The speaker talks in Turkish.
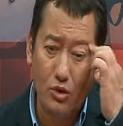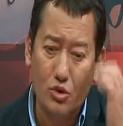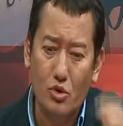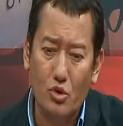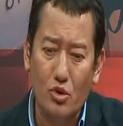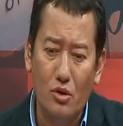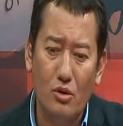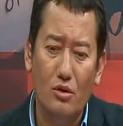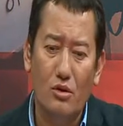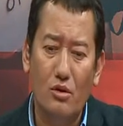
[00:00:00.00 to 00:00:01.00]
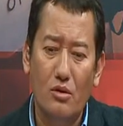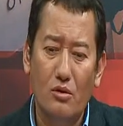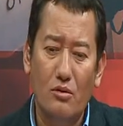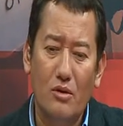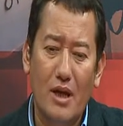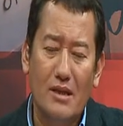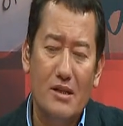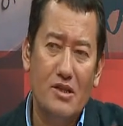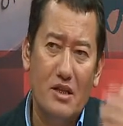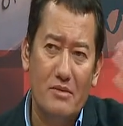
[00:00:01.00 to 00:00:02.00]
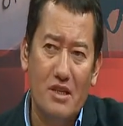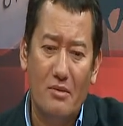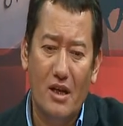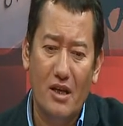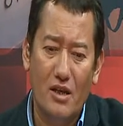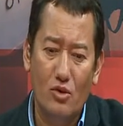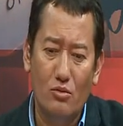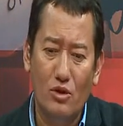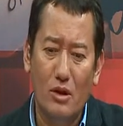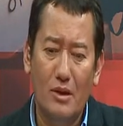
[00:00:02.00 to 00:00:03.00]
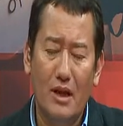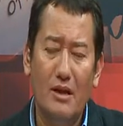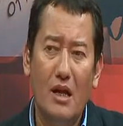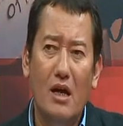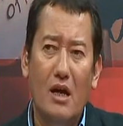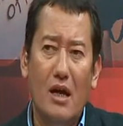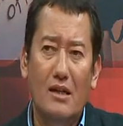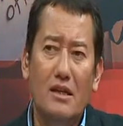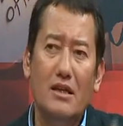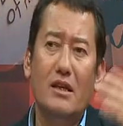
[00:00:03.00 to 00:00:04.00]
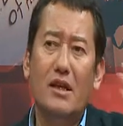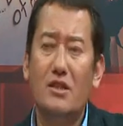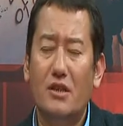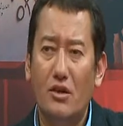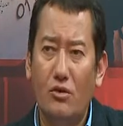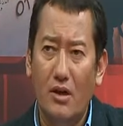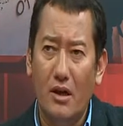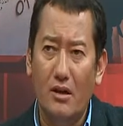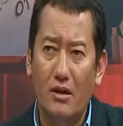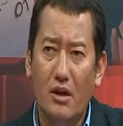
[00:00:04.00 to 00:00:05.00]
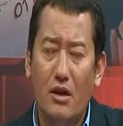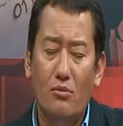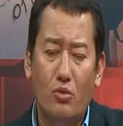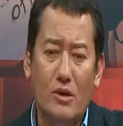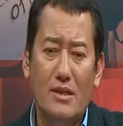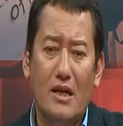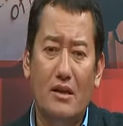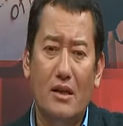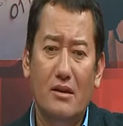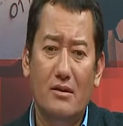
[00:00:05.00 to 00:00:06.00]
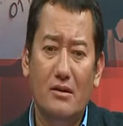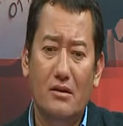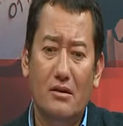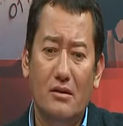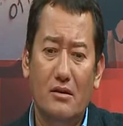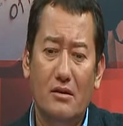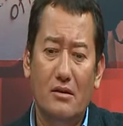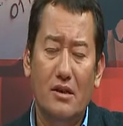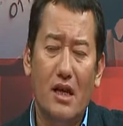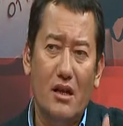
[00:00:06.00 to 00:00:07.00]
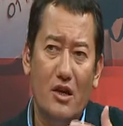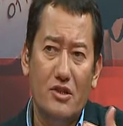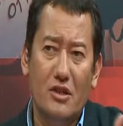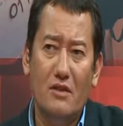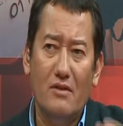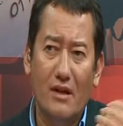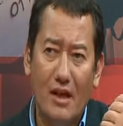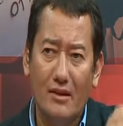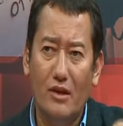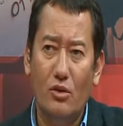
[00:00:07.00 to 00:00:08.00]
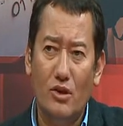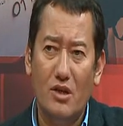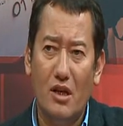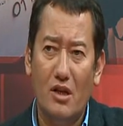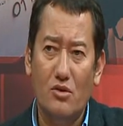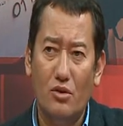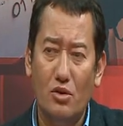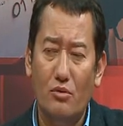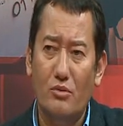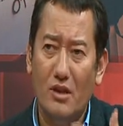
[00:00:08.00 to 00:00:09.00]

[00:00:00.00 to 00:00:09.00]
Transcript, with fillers: O da şu, e, yani izleyicilerimiz de merak ediyor muhtemelen. Hani kritik eşikleniyor ya. Hı. Bu insanlar e, diğer açlık grevlerinden de yola çıkarak soruyorum.